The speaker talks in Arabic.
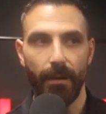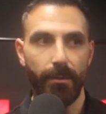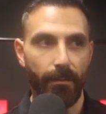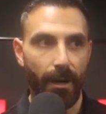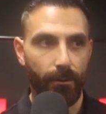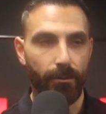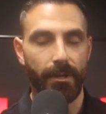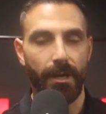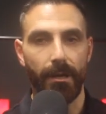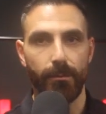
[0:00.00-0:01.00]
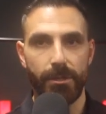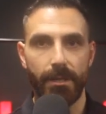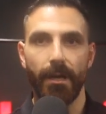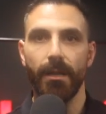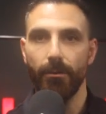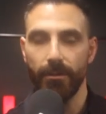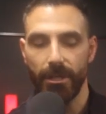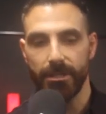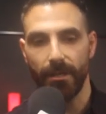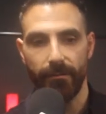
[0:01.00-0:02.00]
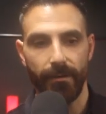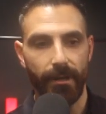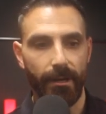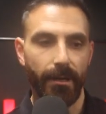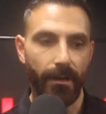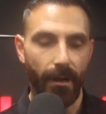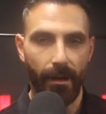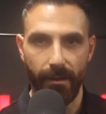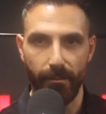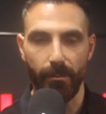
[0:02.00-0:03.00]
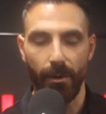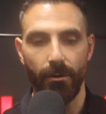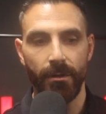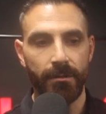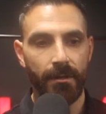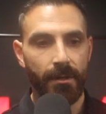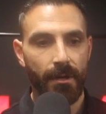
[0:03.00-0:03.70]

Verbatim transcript: قبل ما أكون مستقل كنت أشتغل في أكثر من مخون